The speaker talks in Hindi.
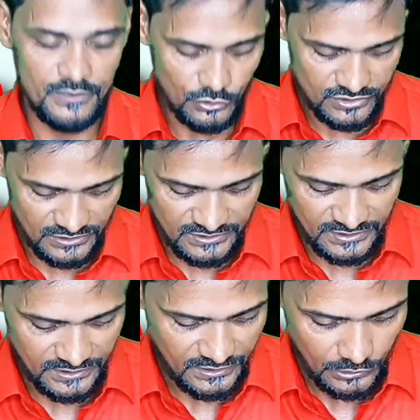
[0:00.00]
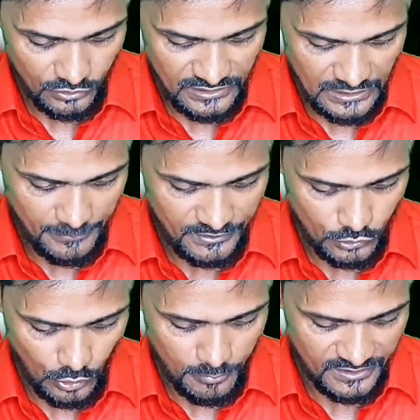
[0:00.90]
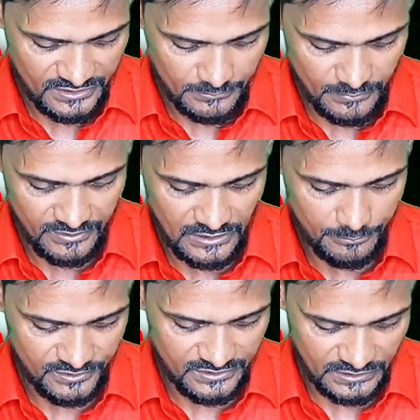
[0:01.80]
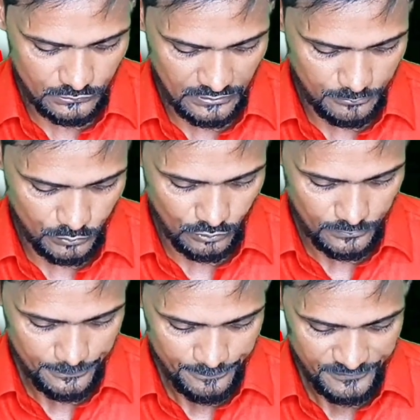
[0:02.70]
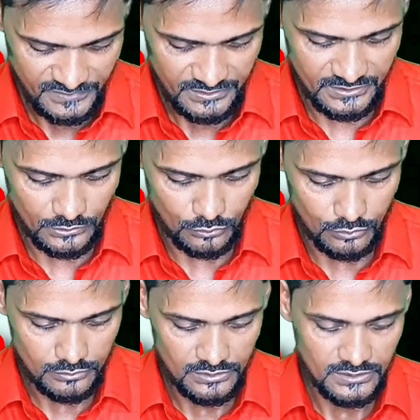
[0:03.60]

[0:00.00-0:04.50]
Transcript: मेरा वीडियो चल ही रहा है और यहाँ पर टॉप कंटेंट में मैं यहाँ पर दिखा दूँ आपको ये देखो